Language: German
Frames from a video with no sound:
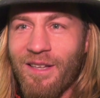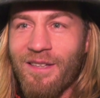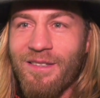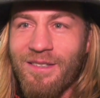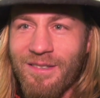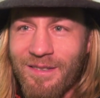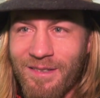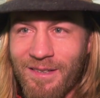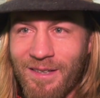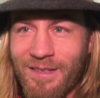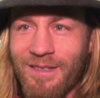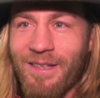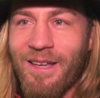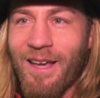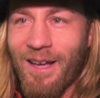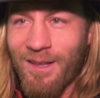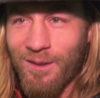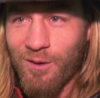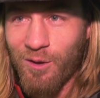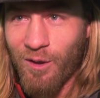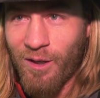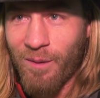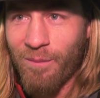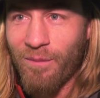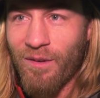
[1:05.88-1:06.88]
das, das
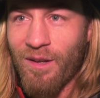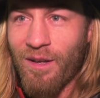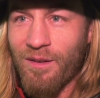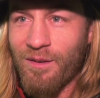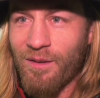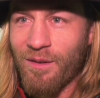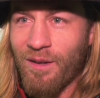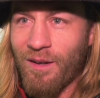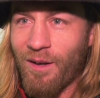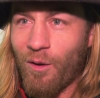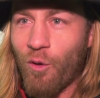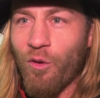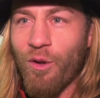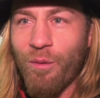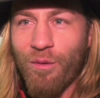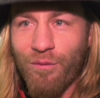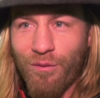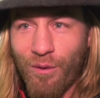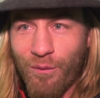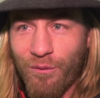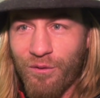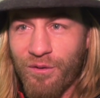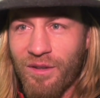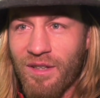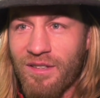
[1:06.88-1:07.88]
gehört zu dem, äh, äh rund um den
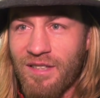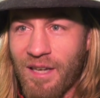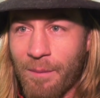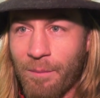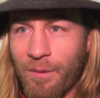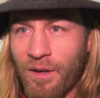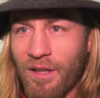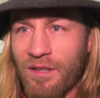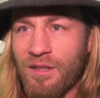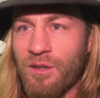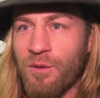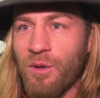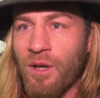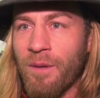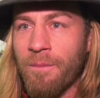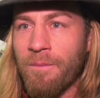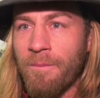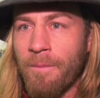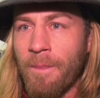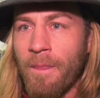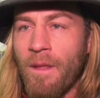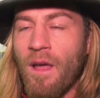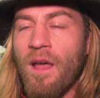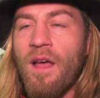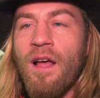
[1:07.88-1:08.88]
5. Dezember dazu.
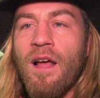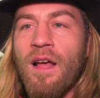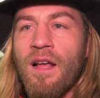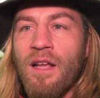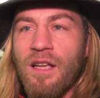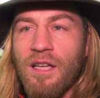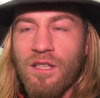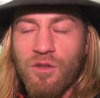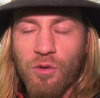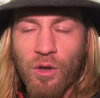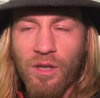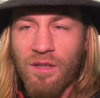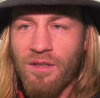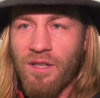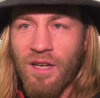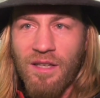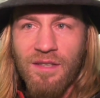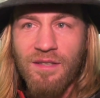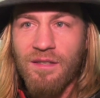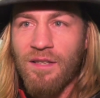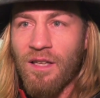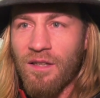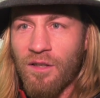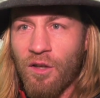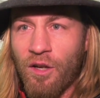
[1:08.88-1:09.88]
Das sollen sie
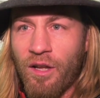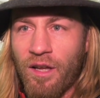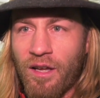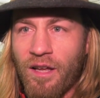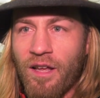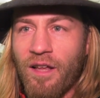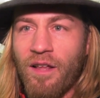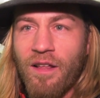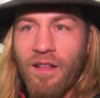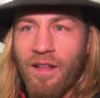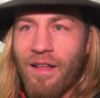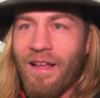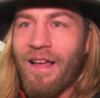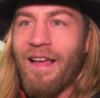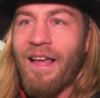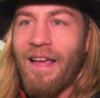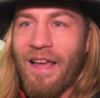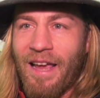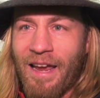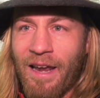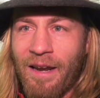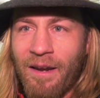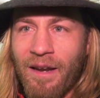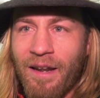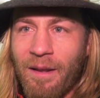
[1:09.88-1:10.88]
jetzt natürlich
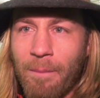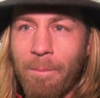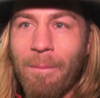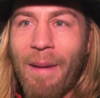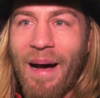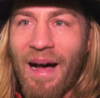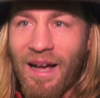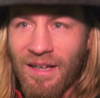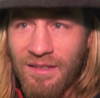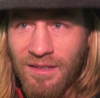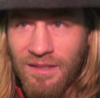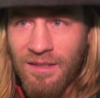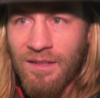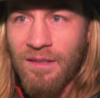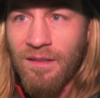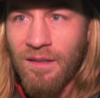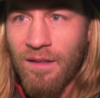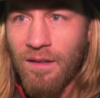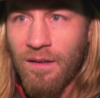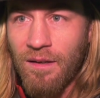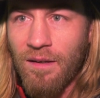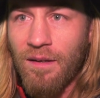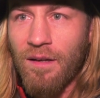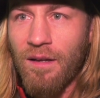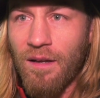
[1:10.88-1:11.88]
in
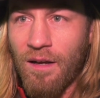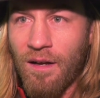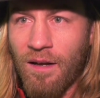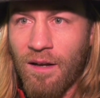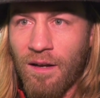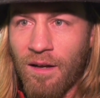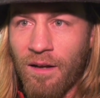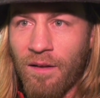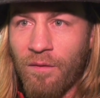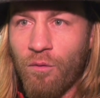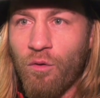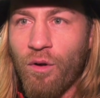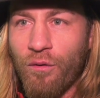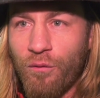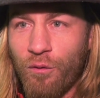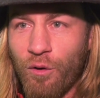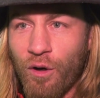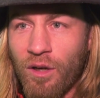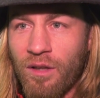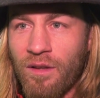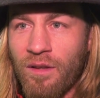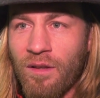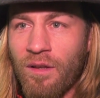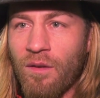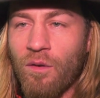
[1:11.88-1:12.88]
Maßen äh, nur
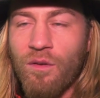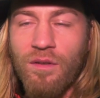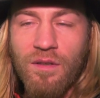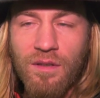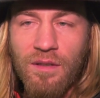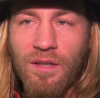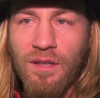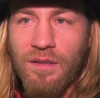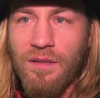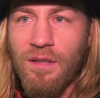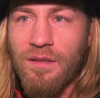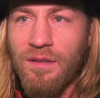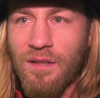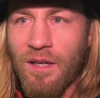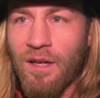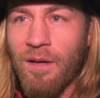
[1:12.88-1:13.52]
fürchten und das ist